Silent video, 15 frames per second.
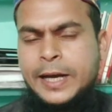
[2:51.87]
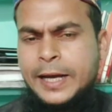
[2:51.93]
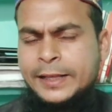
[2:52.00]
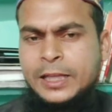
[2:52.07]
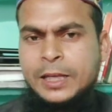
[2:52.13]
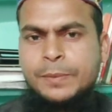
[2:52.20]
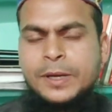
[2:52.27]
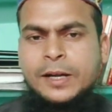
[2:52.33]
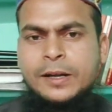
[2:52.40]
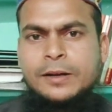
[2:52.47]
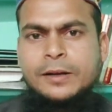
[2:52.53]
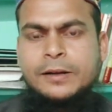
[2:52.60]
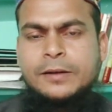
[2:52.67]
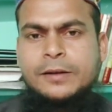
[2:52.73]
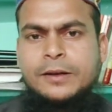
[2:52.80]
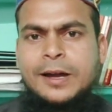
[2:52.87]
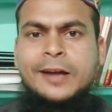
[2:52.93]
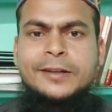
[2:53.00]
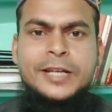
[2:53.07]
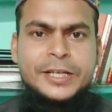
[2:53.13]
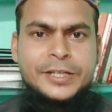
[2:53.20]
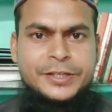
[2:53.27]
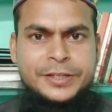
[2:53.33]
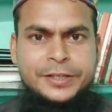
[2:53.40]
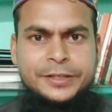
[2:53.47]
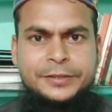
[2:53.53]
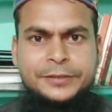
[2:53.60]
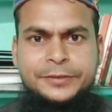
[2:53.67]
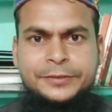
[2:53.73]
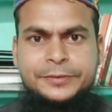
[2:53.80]
আয়াত নম্বর আঠাশ
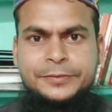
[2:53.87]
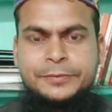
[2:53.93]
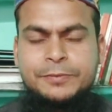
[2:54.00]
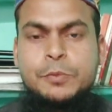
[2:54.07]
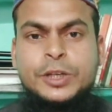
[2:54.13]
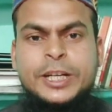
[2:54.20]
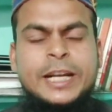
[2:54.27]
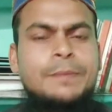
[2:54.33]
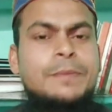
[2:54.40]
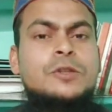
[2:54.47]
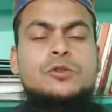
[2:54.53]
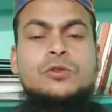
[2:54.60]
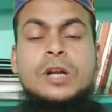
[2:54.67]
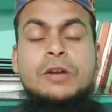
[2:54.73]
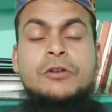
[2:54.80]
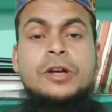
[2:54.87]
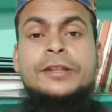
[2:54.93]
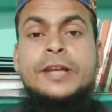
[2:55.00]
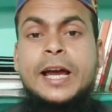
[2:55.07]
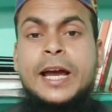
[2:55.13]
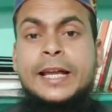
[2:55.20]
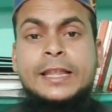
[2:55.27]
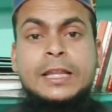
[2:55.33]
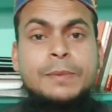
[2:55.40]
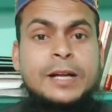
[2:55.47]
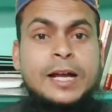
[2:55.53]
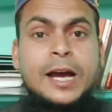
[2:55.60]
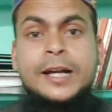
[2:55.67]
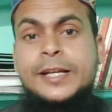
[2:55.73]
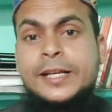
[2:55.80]
মনে রাখবেন সুরা রদ আয়াত
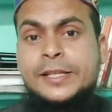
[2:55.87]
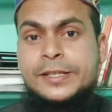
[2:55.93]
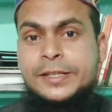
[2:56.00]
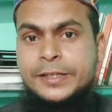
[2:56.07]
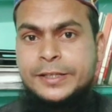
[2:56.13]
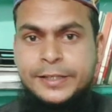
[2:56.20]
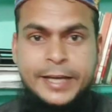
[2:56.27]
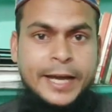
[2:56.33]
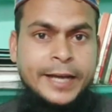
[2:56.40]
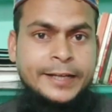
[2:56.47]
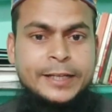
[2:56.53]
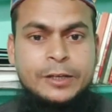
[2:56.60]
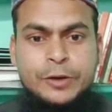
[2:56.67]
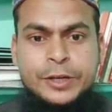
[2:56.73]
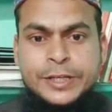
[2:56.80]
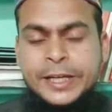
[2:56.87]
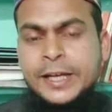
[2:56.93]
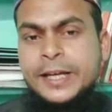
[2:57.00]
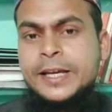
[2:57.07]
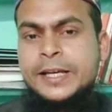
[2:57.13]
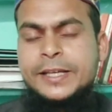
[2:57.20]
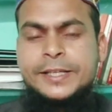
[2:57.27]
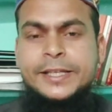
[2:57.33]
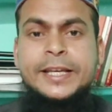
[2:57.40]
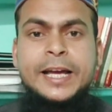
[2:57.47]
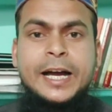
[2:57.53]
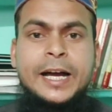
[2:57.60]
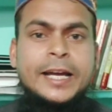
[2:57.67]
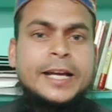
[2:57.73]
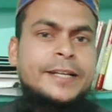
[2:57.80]
নম্বর আঠাশ যে আয়াতটি রয়েছে সেই
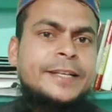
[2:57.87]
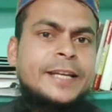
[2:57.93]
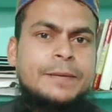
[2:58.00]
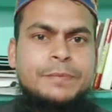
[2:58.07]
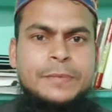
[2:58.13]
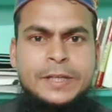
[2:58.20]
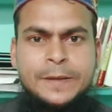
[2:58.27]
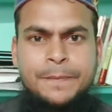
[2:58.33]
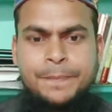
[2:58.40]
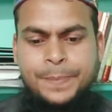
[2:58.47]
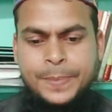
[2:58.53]
আয়াতটি আপনি